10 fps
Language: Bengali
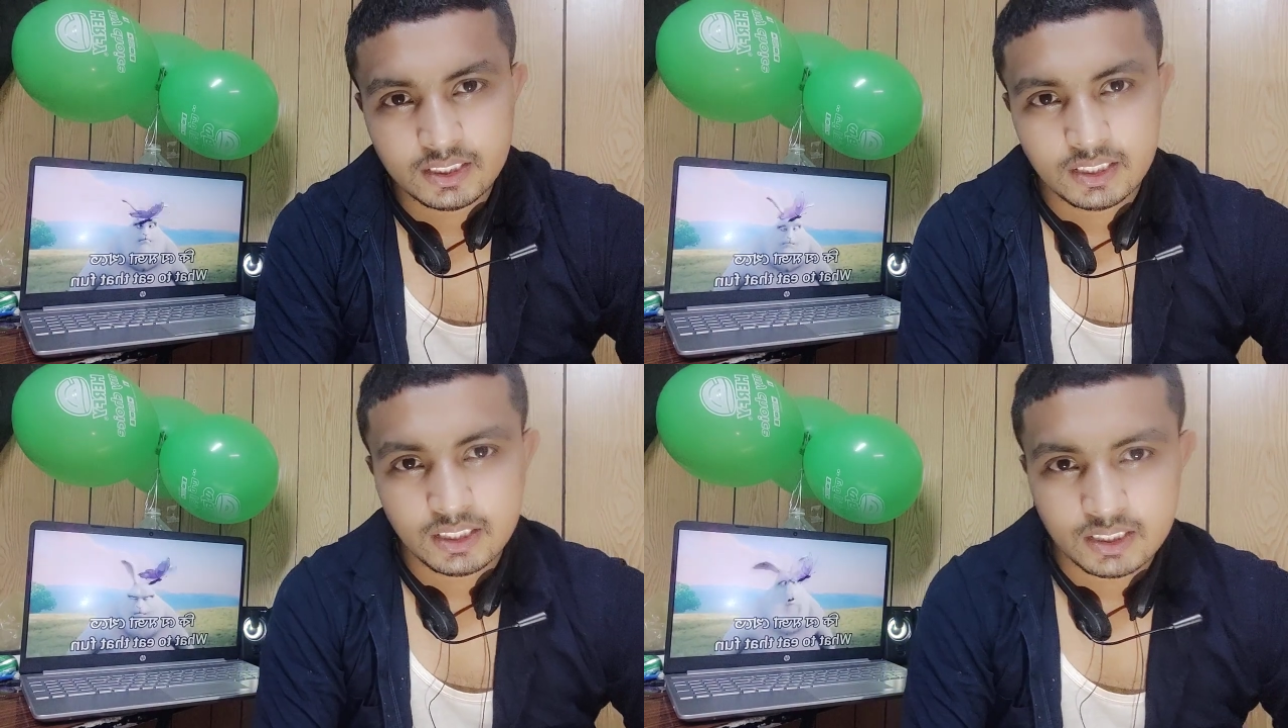
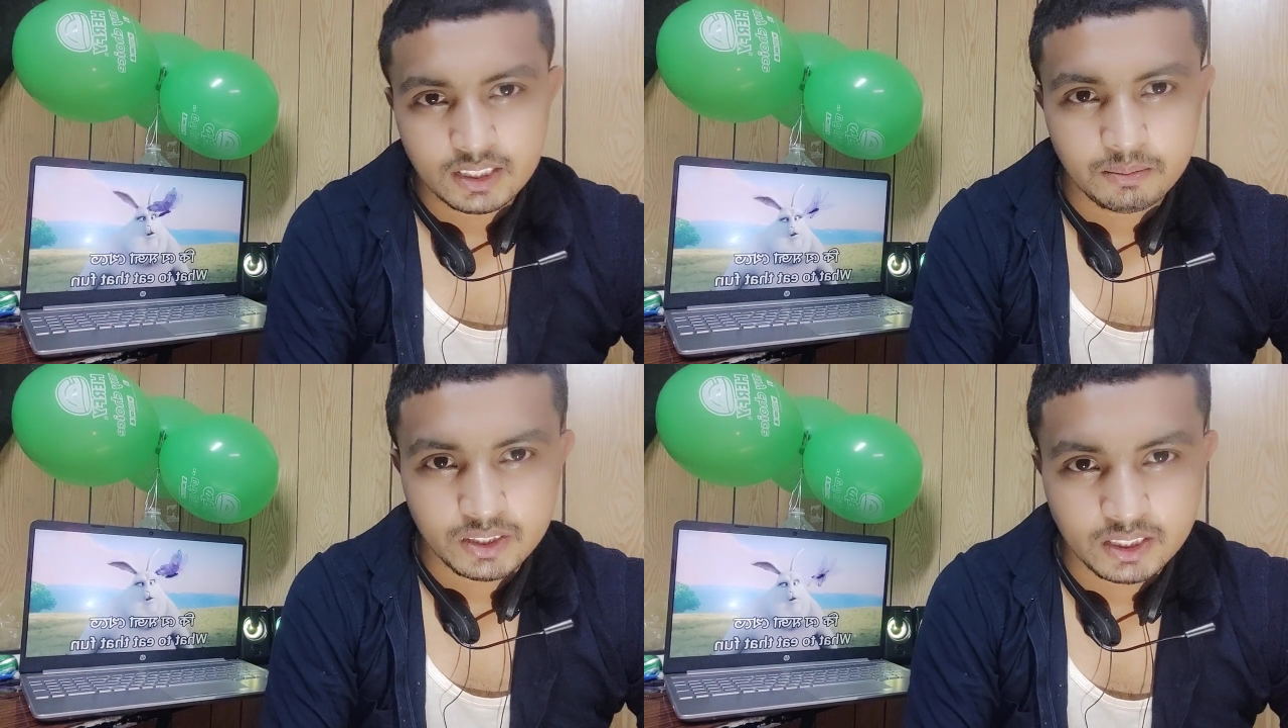নিয়ে
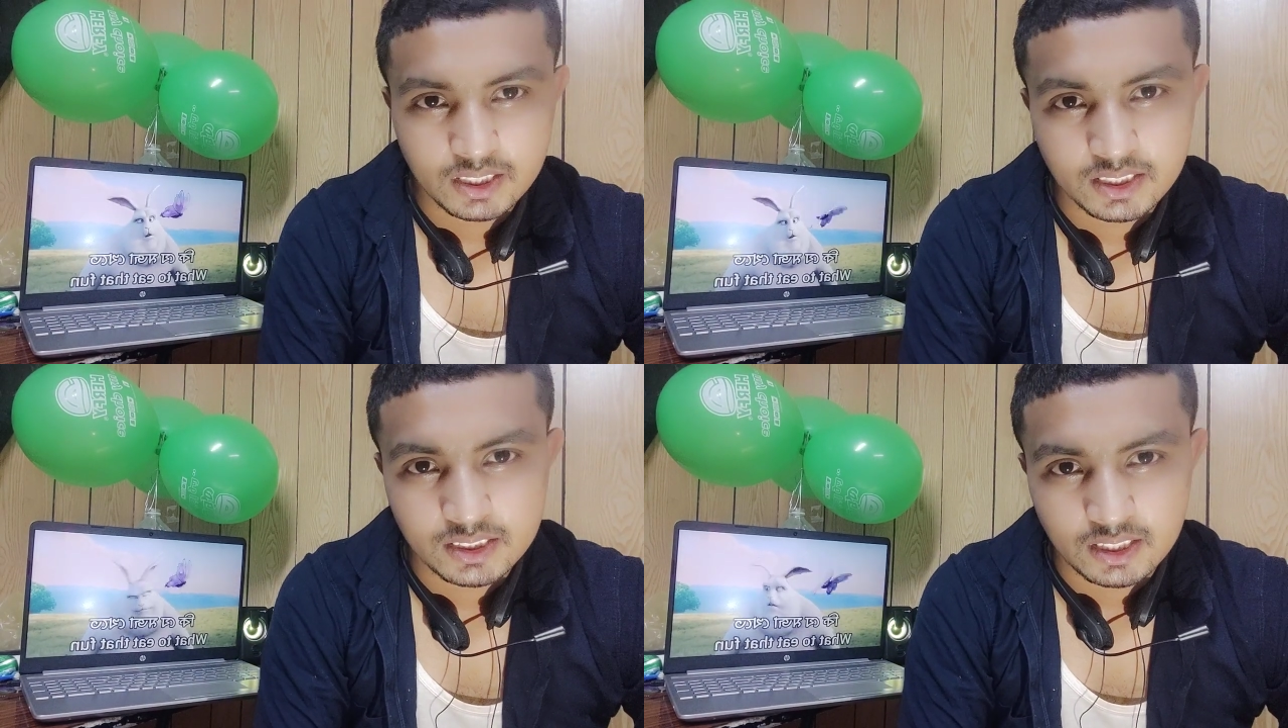সামনের
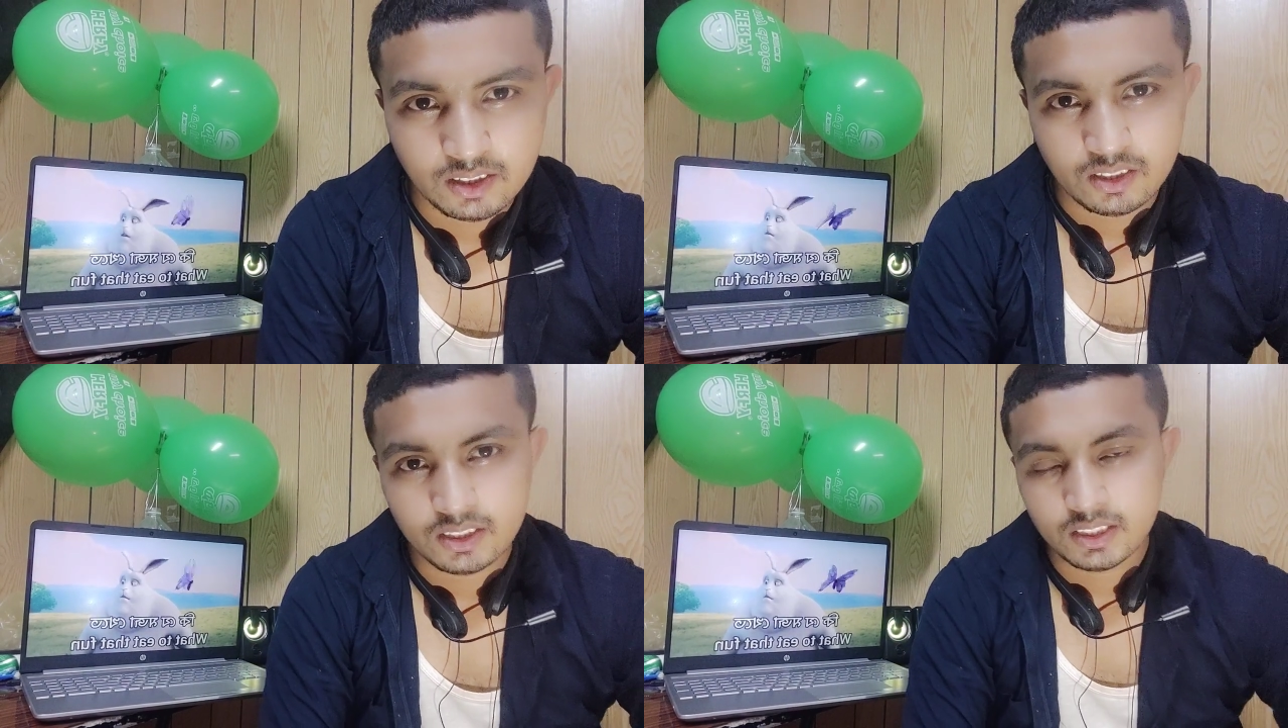দিকে যায়
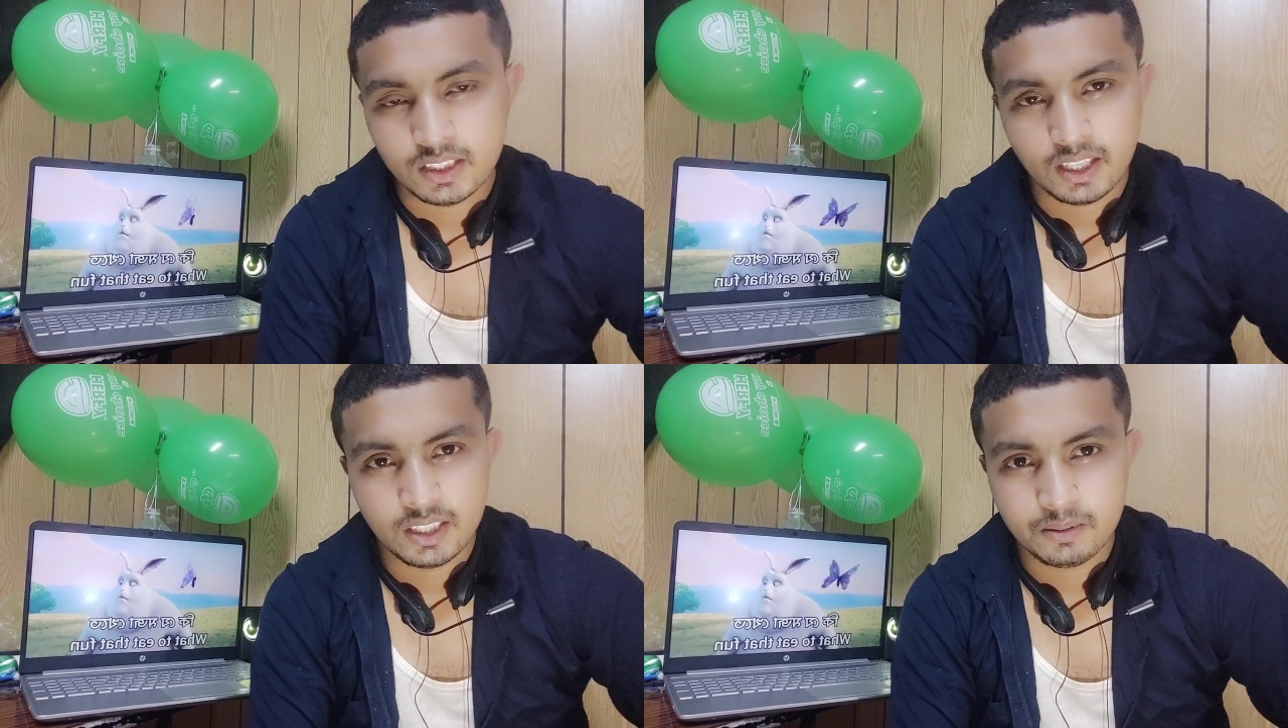তাহলে সে
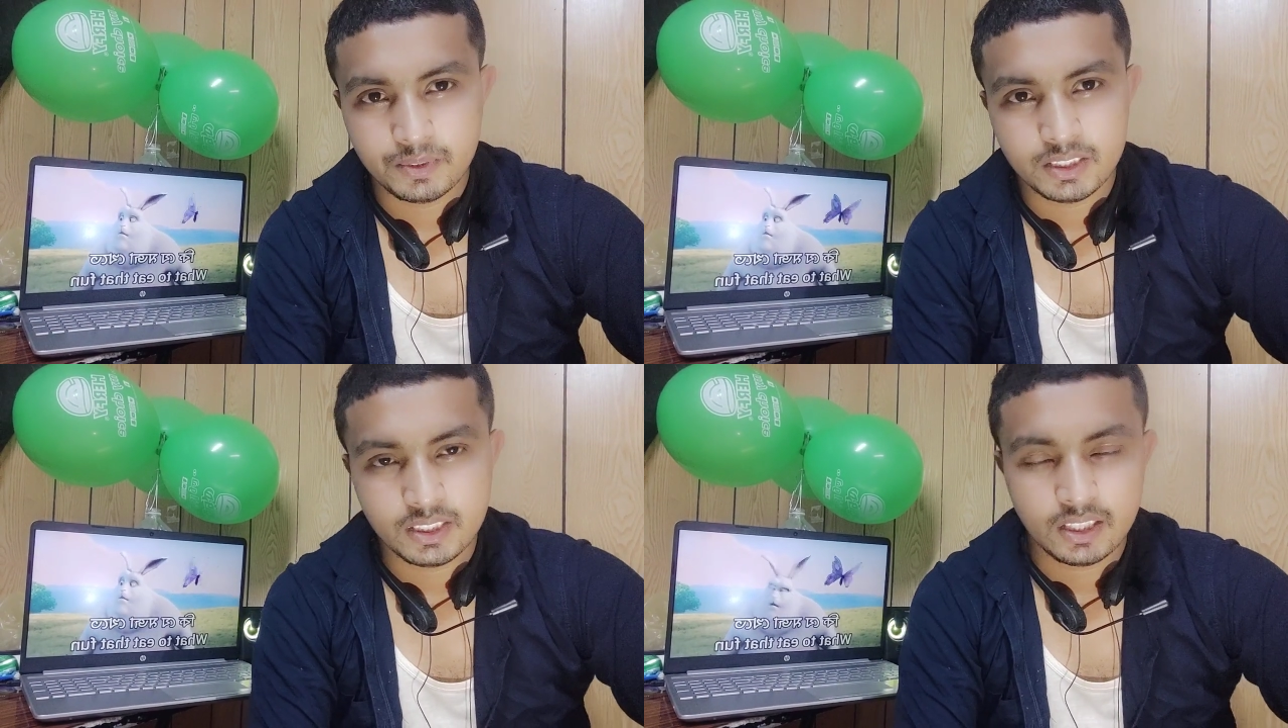হান্ড্রেড
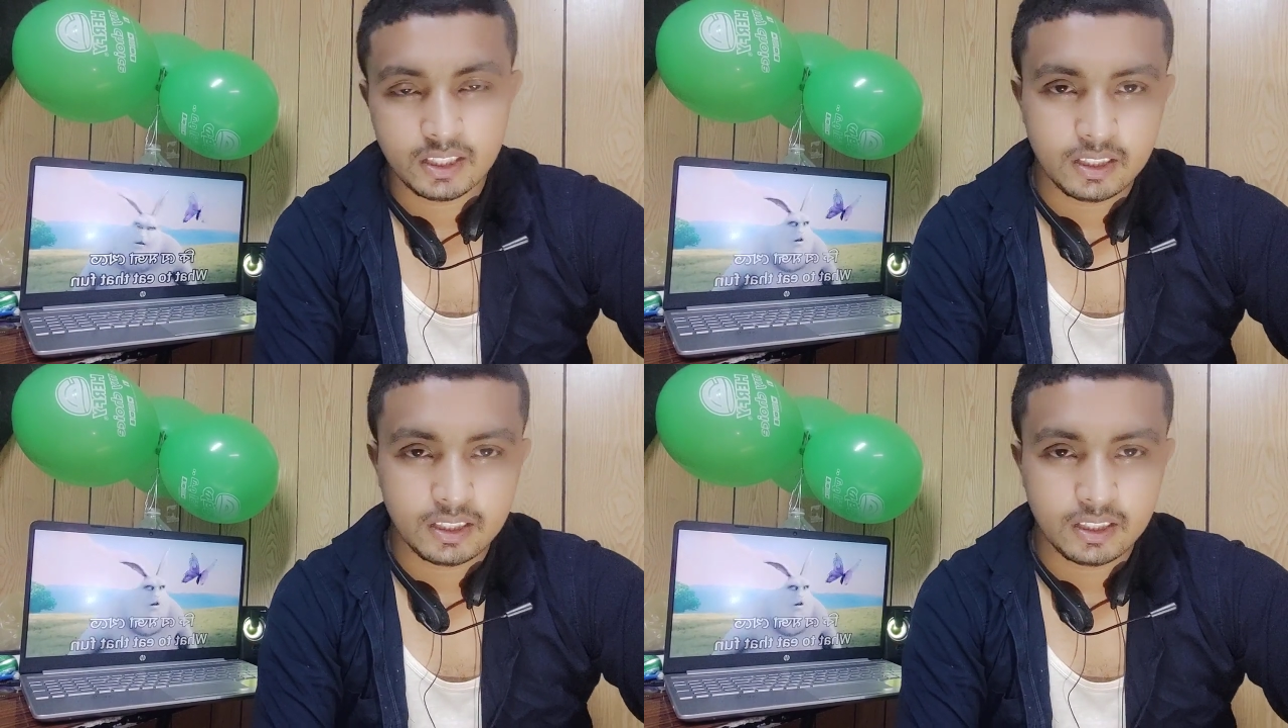পার্সেন্ট